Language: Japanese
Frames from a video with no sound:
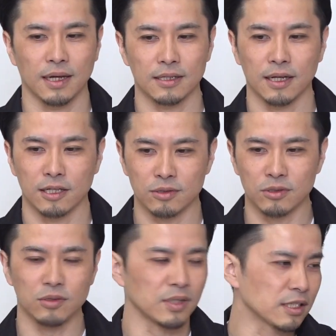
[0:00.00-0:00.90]
旗揚げす
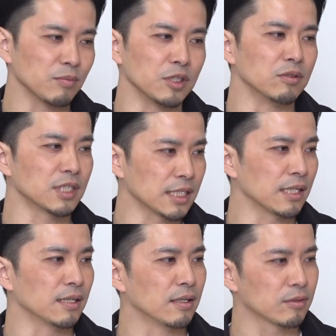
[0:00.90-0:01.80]
る人たちもいるし
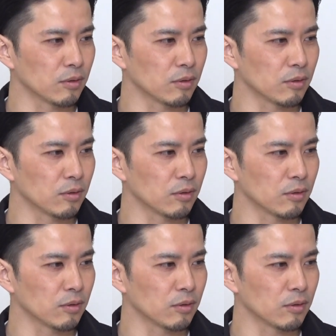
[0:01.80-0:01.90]
そうよ